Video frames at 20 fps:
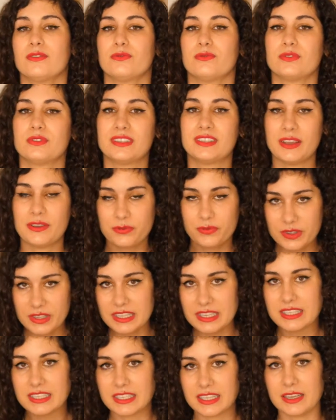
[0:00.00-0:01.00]

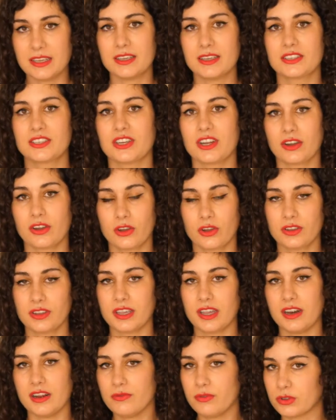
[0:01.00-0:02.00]
Définissez chacun
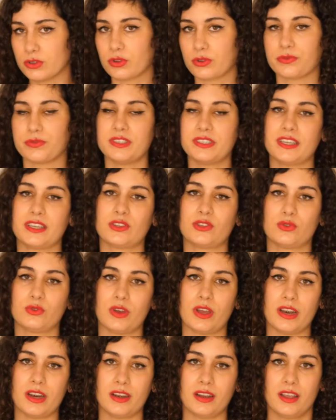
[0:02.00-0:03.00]
quelle est votre vie
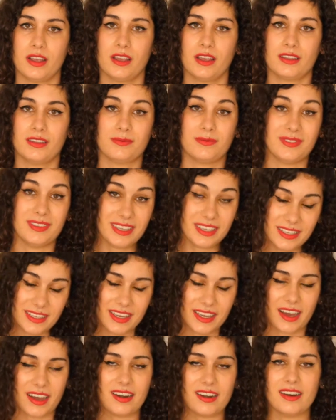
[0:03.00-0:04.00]
sexuelle
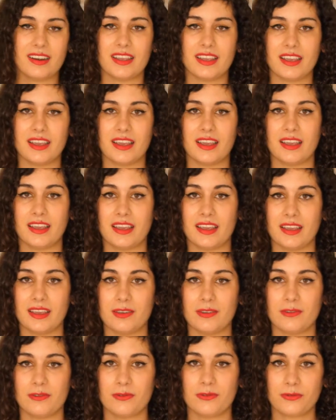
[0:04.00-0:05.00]
idéale
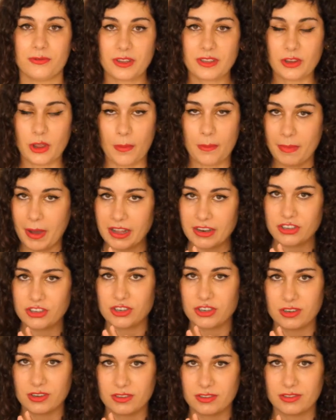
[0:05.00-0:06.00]
et faites un
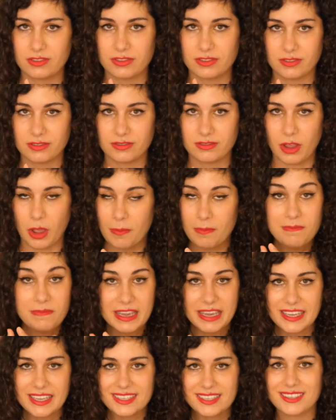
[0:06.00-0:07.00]
match, un
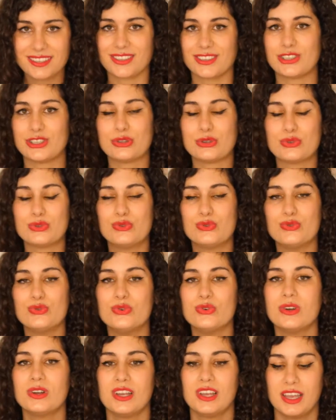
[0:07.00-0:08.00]
mix de
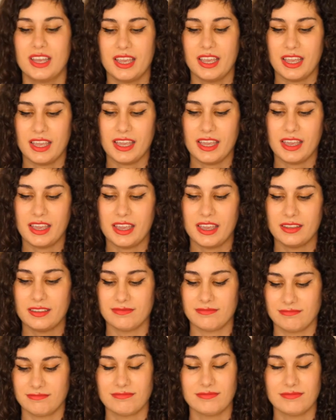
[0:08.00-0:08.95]
tout et